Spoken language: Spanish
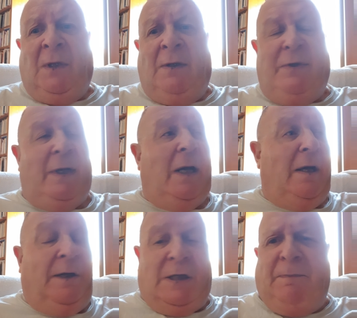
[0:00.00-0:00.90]

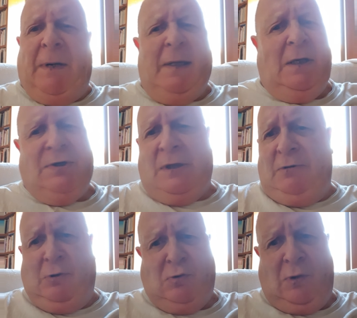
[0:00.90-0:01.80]
sea en España o sea en
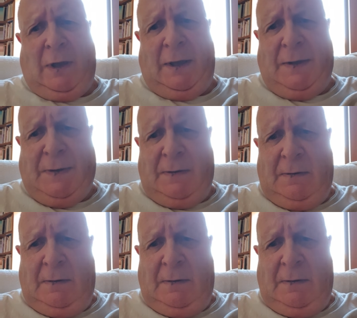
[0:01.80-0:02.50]
otros lugares.